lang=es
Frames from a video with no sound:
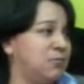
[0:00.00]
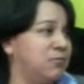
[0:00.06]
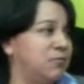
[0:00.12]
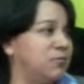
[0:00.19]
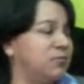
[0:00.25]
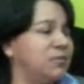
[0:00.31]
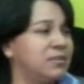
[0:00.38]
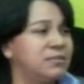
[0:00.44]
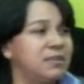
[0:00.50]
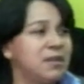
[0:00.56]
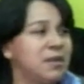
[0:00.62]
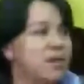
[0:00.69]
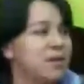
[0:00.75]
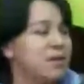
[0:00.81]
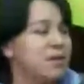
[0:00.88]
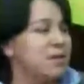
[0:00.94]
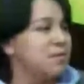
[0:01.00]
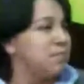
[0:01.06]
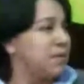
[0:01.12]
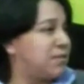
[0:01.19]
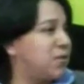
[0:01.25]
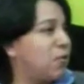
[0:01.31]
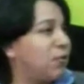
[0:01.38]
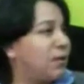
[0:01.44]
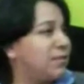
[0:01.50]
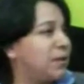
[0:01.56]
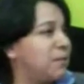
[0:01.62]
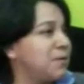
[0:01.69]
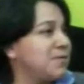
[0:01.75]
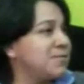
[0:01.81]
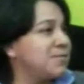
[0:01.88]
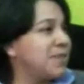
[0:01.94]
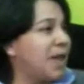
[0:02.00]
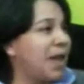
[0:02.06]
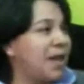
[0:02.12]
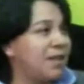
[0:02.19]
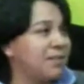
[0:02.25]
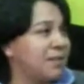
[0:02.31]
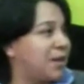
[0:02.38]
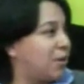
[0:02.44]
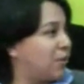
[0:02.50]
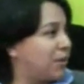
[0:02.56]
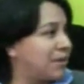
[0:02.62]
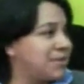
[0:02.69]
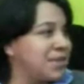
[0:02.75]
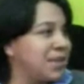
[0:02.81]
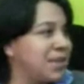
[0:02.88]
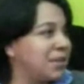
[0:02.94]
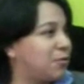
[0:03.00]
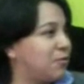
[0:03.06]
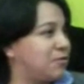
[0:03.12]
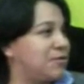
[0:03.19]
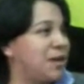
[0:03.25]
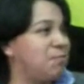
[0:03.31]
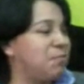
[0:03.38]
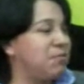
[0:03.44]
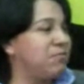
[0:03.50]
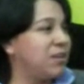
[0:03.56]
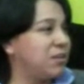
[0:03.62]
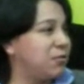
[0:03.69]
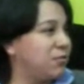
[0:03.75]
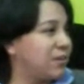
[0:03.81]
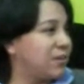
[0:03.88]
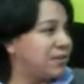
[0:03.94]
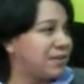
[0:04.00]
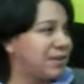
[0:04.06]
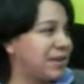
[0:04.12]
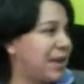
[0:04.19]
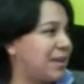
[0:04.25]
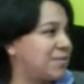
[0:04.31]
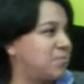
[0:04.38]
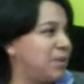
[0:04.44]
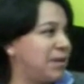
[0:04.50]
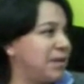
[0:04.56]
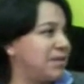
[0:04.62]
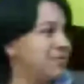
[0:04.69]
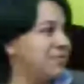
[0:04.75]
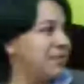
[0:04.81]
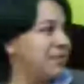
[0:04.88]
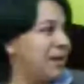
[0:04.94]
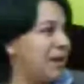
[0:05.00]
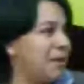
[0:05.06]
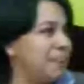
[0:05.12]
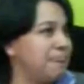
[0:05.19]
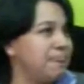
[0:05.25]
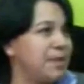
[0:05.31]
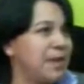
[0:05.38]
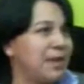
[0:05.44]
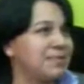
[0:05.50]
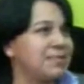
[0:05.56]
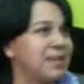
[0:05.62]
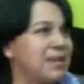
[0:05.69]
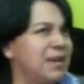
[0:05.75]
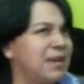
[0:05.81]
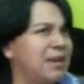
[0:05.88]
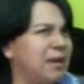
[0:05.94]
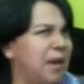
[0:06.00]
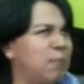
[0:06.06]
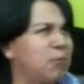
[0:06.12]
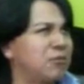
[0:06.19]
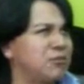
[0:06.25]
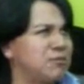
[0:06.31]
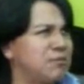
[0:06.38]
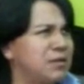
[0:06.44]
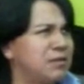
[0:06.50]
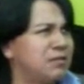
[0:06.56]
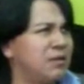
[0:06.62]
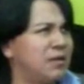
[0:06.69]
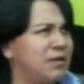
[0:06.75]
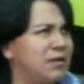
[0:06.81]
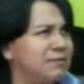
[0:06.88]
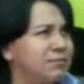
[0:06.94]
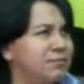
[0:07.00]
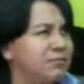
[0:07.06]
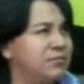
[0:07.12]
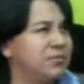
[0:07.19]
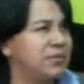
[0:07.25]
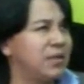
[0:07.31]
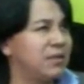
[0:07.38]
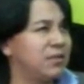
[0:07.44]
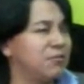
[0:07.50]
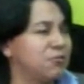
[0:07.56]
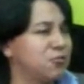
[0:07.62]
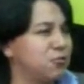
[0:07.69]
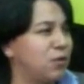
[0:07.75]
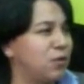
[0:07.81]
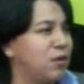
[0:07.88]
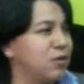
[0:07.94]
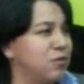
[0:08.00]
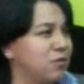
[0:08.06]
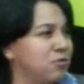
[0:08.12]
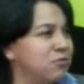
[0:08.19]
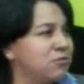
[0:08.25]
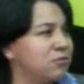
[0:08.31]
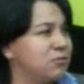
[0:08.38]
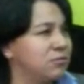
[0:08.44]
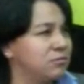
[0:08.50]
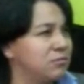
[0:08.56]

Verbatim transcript: Entonces me hicieron una entrevista, dijeron que sí, que todo estaba perfecto, que tenía la experiencia y hace aproximadamente 7, 8 años